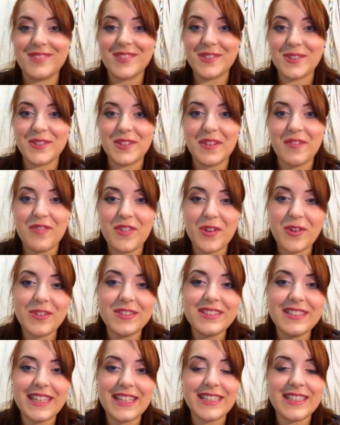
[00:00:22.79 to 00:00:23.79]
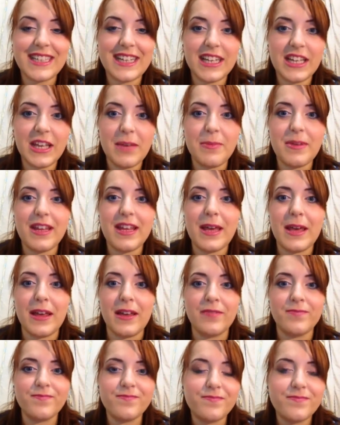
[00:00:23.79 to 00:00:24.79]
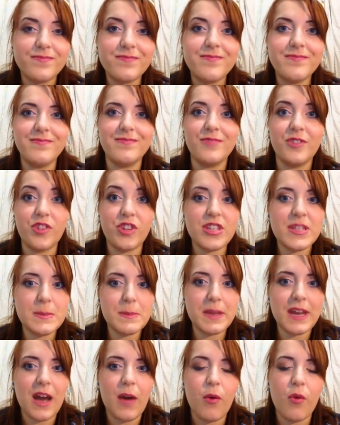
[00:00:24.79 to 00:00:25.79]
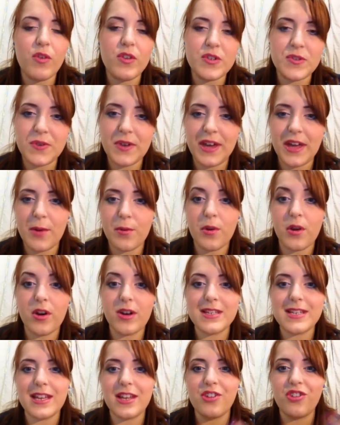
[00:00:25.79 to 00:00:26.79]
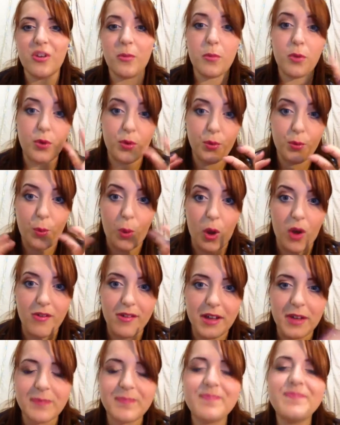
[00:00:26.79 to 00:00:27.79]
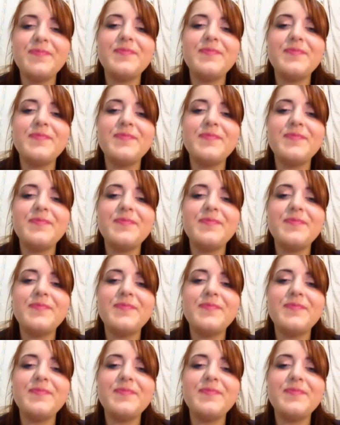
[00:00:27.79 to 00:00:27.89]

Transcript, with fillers: sono davvero contenta anche perché mm, ci speravo visto che era una cosa diciamo nuova.